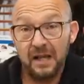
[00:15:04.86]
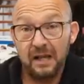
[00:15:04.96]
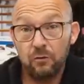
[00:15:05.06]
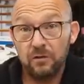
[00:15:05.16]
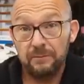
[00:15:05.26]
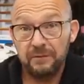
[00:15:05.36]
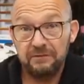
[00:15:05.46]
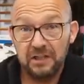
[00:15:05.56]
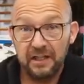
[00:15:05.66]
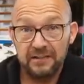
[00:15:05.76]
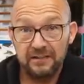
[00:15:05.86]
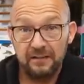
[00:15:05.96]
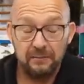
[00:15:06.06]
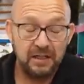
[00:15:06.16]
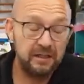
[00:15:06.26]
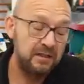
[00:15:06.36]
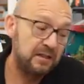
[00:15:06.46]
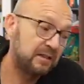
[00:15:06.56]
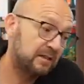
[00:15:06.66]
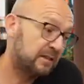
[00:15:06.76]
auch immer wieder ein Thema.
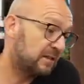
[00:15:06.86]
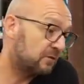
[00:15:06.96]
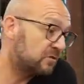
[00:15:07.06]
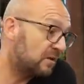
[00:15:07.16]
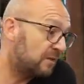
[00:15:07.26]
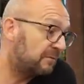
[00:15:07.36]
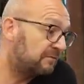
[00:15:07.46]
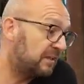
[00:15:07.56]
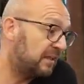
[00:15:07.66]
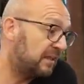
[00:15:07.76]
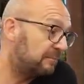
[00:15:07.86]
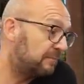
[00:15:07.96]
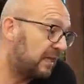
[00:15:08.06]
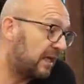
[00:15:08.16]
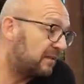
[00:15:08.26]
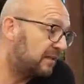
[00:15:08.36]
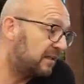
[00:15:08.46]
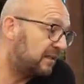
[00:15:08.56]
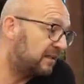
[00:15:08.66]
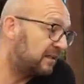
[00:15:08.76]
Genauso aber wie eben
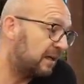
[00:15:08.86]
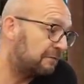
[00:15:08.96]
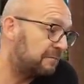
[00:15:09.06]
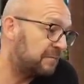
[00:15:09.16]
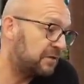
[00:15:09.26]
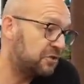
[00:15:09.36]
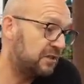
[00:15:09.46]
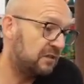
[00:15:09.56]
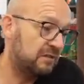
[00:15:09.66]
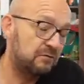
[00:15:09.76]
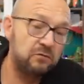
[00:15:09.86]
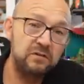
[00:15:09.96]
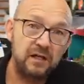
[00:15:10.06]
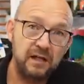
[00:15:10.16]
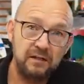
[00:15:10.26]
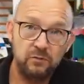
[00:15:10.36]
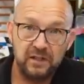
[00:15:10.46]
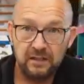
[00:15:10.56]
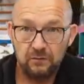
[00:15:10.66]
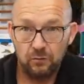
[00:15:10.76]
Ladegeräte, Kaffeemaschine und
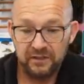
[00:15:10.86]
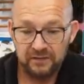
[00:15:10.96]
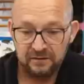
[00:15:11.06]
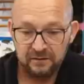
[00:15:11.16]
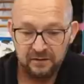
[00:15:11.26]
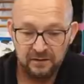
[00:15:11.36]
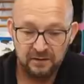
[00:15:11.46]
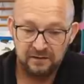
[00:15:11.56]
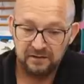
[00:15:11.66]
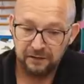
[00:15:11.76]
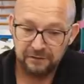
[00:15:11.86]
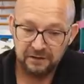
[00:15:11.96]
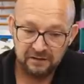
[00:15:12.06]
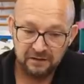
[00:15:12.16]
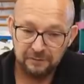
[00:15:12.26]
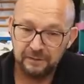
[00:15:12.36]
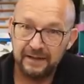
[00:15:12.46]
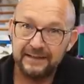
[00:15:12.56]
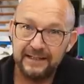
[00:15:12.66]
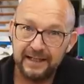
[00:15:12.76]
Halogenleuchten definitiv
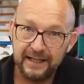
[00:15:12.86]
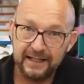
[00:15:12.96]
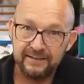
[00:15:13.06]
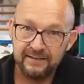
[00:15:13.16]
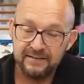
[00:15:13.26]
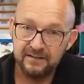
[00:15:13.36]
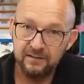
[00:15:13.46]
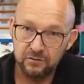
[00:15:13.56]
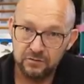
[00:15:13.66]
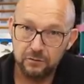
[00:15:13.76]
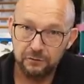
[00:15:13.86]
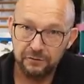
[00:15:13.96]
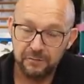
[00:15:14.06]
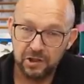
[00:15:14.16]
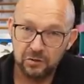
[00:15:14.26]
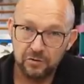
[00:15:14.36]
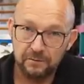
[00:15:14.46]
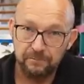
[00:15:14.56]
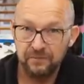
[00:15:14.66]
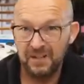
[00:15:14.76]
eine echte Sinuskurve brauchen.
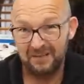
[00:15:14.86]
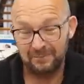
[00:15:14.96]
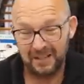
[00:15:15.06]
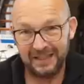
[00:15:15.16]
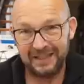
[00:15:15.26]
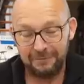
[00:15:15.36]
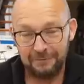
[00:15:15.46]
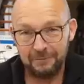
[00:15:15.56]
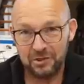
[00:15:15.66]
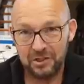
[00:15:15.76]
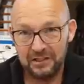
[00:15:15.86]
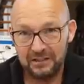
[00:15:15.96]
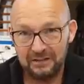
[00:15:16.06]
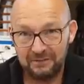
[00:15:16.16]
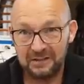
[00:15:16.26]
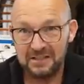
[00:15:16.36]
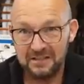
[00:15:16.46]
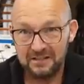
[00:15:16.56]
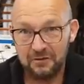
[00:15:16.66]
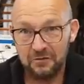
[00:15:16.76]
Bei der Kaffeemaschine, da weiß
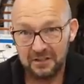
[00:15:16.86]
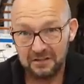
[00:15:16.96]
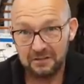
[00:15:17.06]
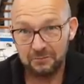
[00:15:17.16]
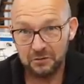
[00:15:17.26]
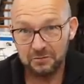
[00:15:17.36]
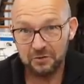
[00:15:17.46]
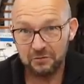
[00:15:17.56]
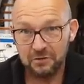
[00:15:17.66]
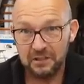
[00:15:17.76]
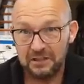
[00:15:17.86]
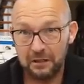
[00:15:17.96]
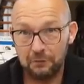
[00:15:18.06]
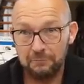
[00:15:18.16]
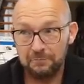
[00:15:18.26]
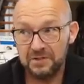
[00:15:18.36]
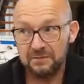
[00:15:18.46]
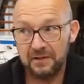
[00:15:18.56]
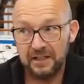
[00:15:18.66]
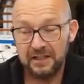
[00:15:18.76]
ich es auch, also da muss man schon wirklich laufen, bis
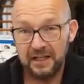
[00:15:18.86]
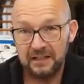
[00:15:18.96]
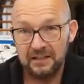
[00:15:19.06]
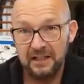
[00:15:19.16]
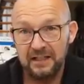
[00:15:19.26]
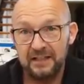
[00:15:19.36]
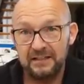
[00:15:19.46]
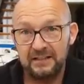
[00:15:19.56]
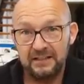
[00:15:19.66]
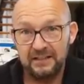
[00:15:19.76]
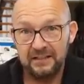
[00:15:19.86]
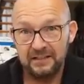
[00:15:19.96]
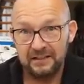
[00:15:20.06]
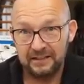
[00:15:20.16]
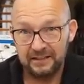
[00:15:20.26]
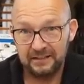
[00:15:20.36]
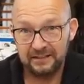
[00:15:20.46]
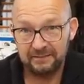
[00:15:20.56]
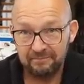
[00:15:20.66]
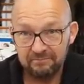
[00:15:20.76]
man eine hat, die
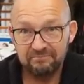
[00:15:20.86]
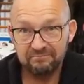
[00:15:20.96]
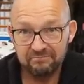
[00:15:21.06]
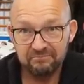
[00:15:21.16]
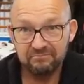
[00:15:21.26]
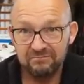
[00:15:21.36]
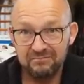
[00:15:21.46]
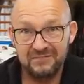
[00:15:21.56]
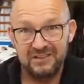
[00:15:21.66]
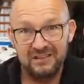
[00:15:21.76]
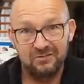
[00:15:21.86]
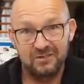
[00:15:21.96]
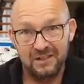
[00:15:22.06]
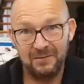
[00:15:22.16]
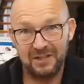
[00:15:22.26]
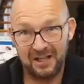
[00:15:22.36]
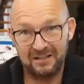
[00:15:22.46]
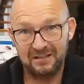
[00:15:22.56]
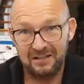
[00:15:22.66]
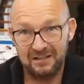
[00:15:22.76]
äh, Sinus
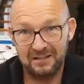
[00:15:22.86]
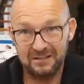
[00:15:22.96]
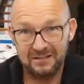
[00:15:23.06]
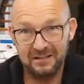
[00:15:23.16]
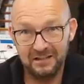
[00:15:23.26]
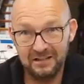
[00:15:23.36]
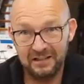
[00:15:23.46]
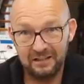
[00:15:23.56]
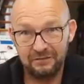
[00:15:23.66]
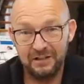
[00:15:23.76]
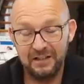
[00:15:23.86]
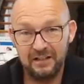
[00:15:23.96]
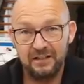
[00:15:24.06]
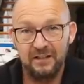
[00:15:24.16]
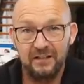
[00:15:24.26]
kann. Also es sind nicht viele